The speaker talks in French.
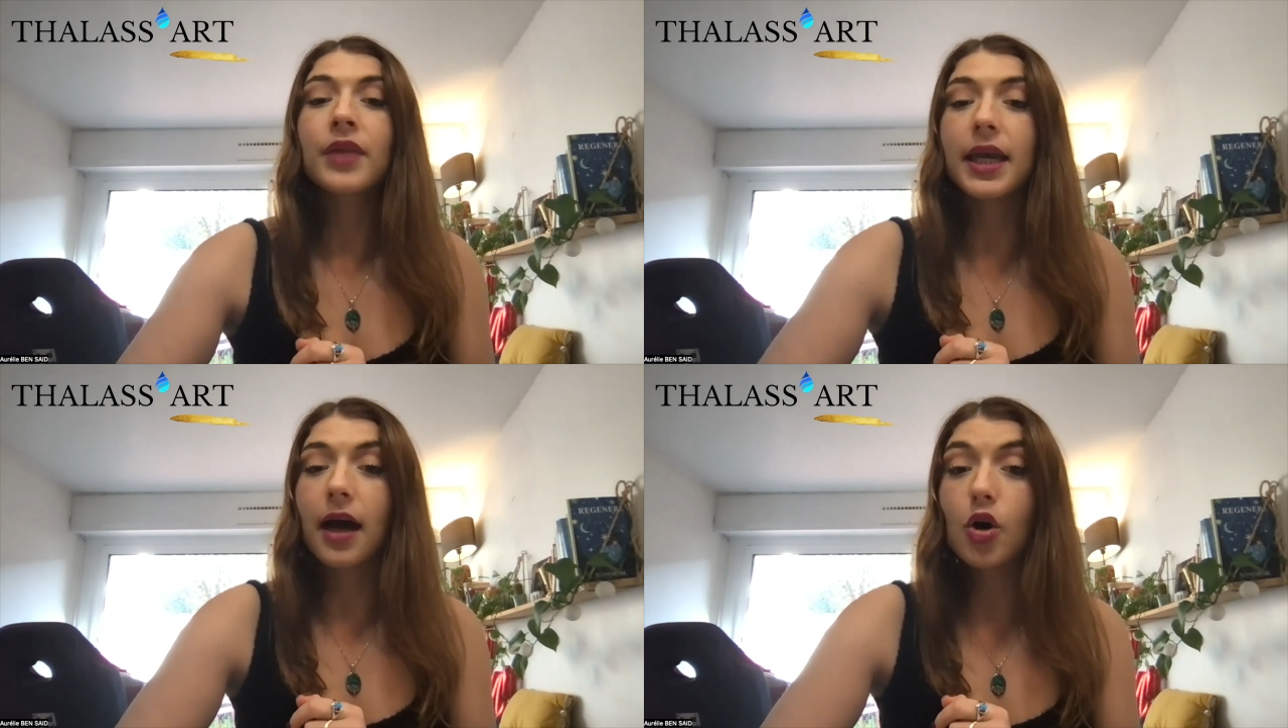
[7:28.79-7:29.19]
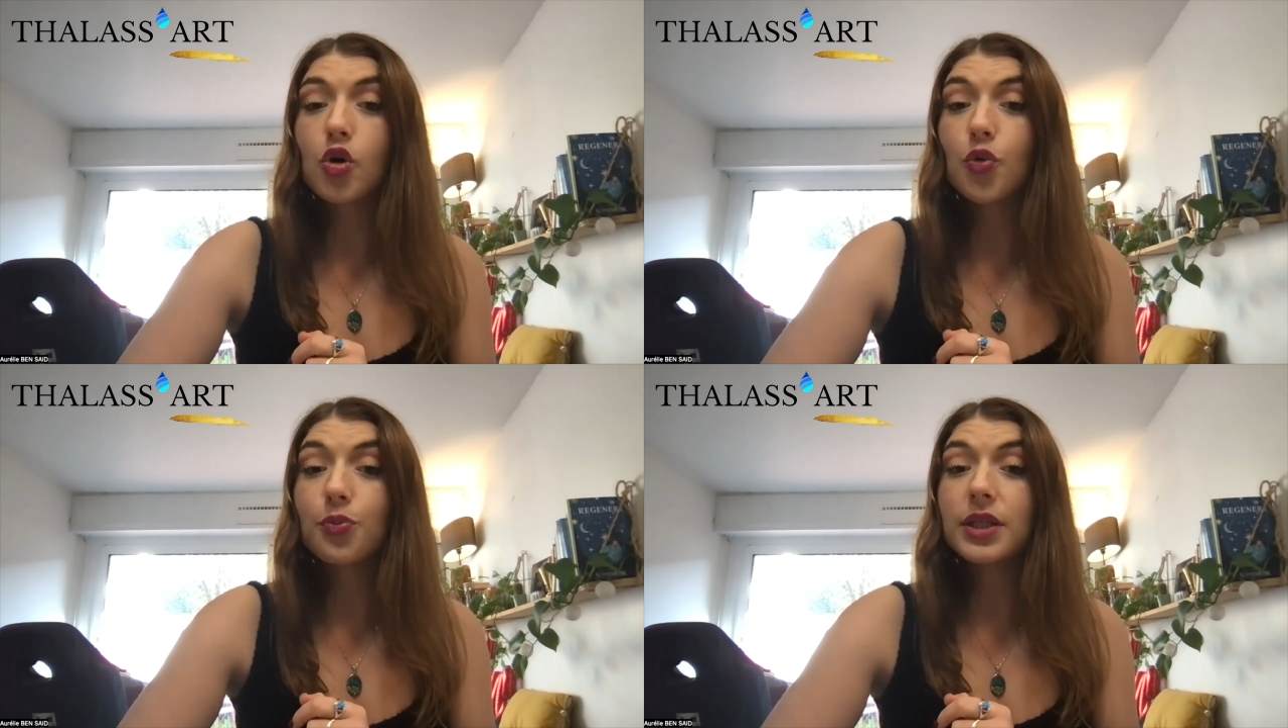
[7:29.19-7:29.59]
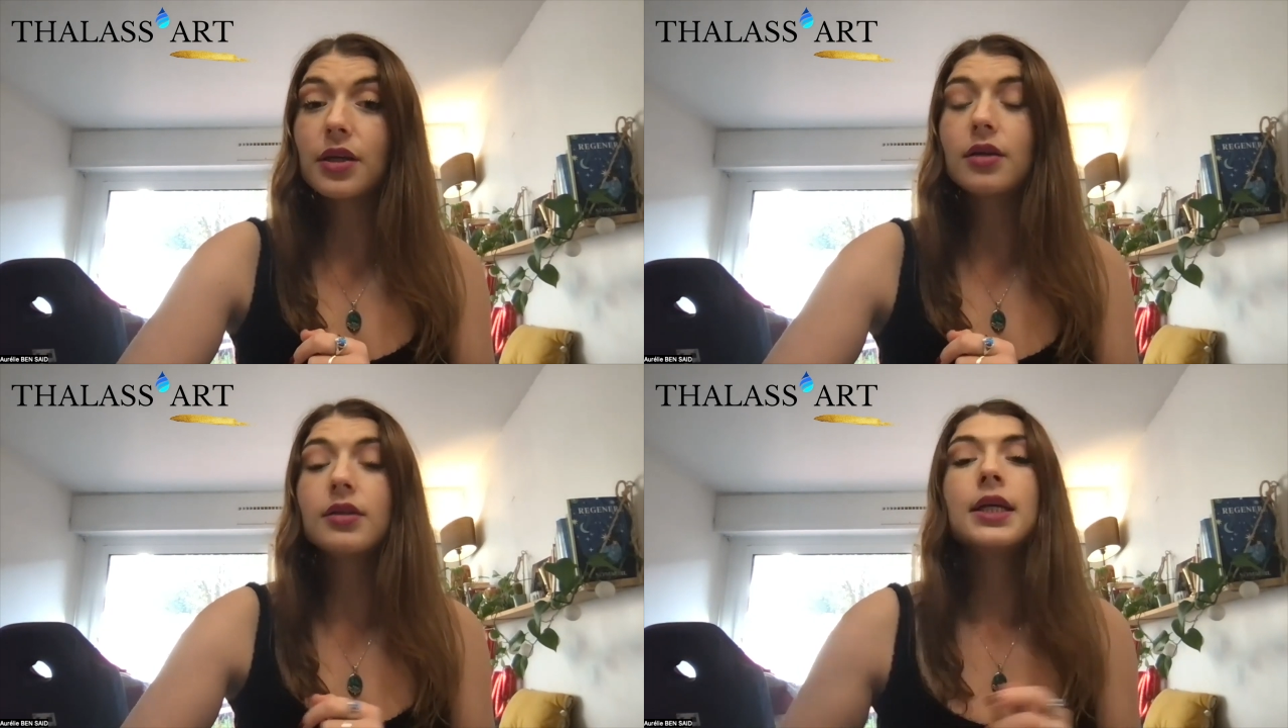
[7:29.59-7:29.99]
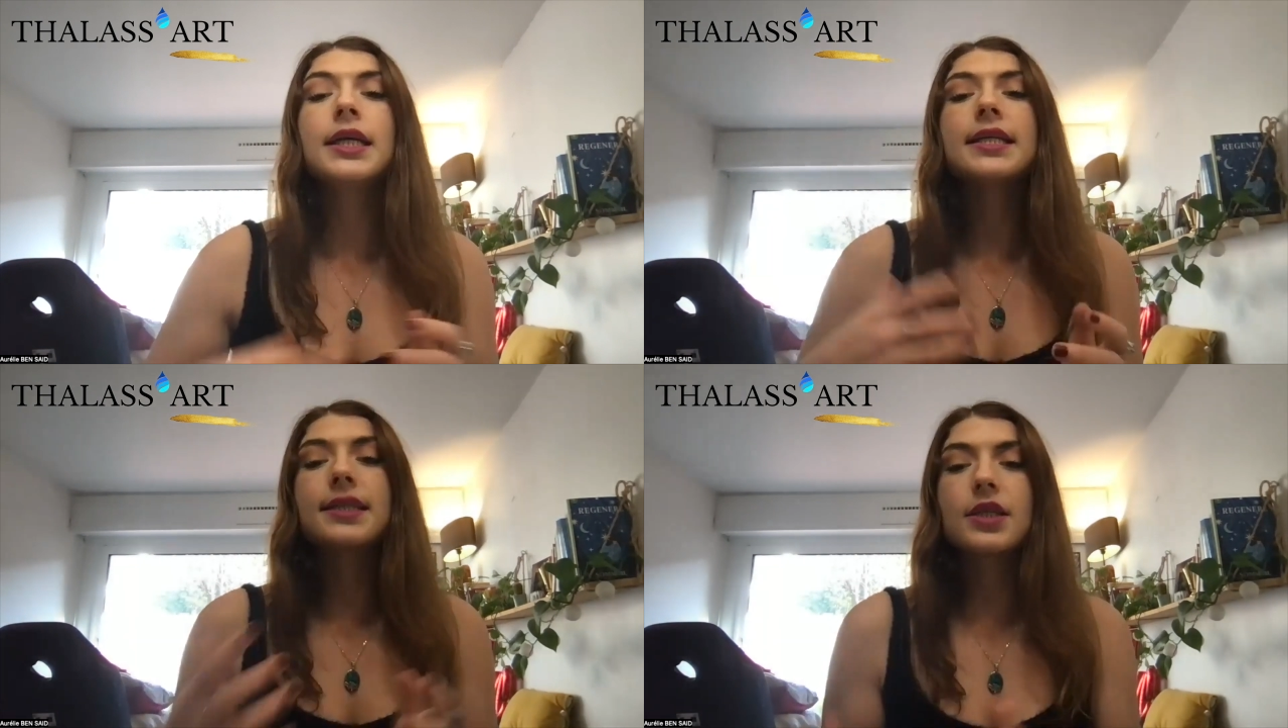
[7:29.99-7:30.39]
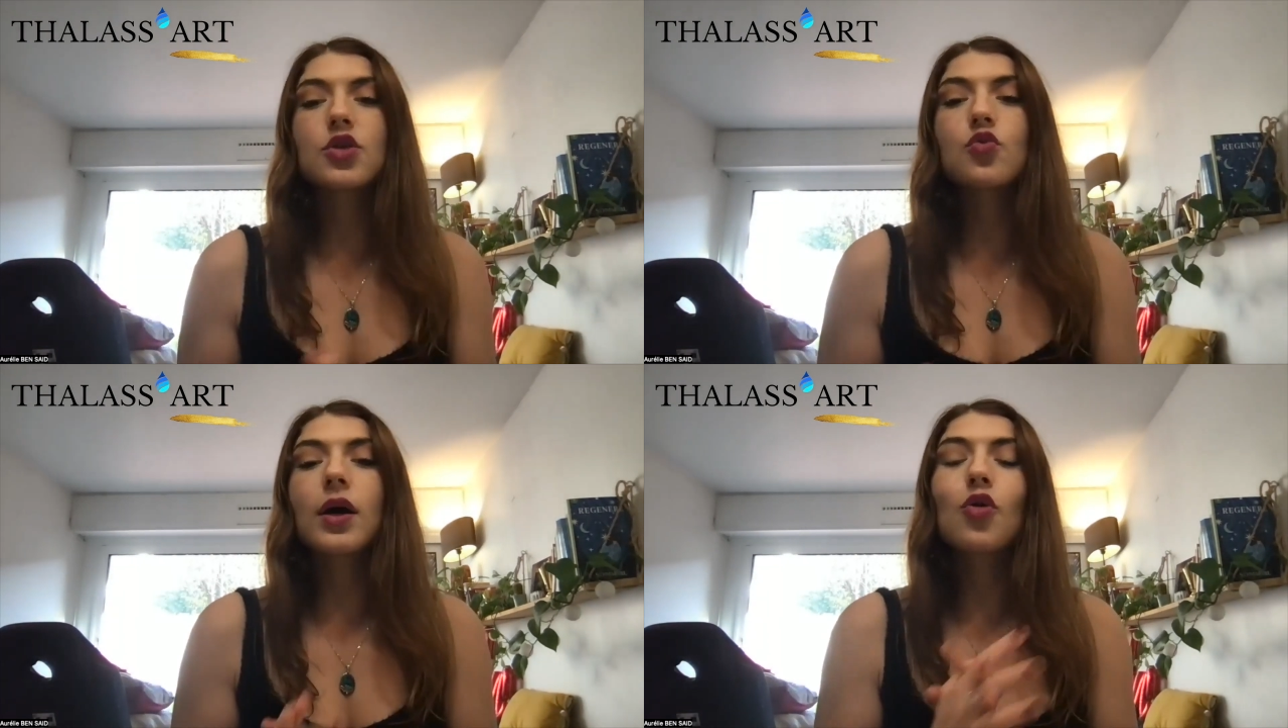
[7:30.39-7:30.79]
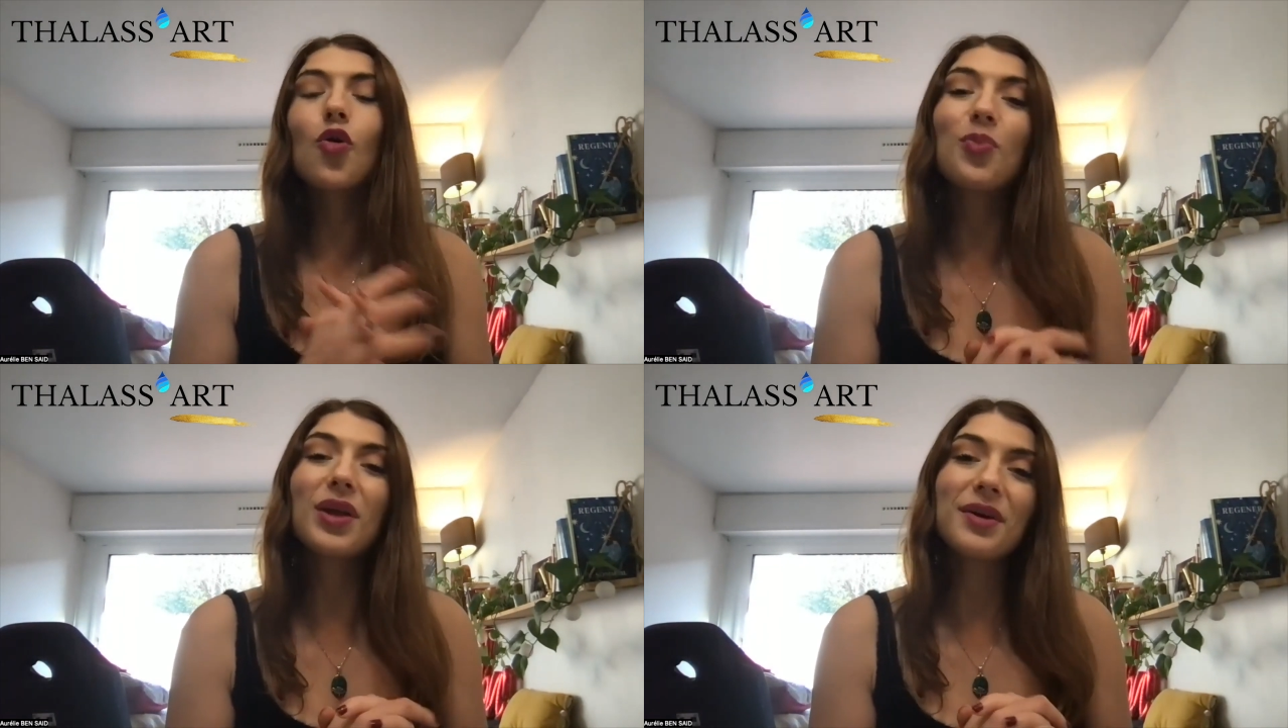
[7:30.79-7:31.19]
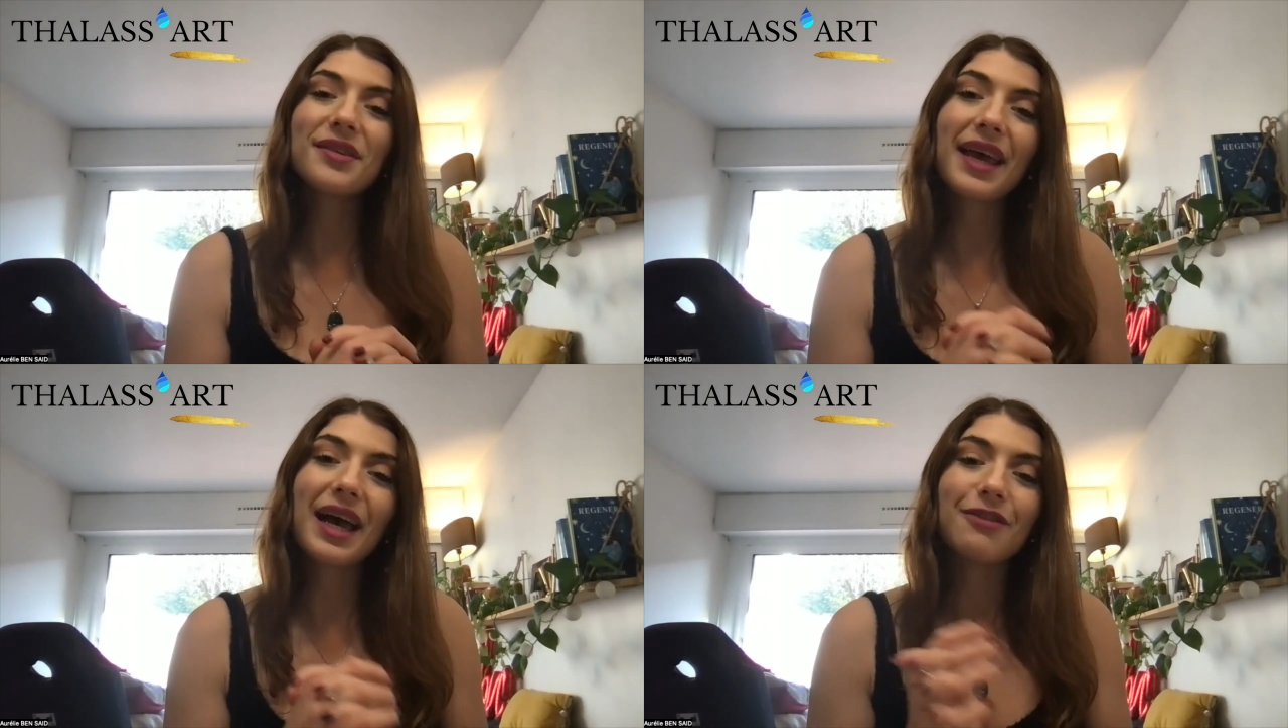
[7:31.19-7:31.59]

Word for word: Et en combinant ces soins complémentaires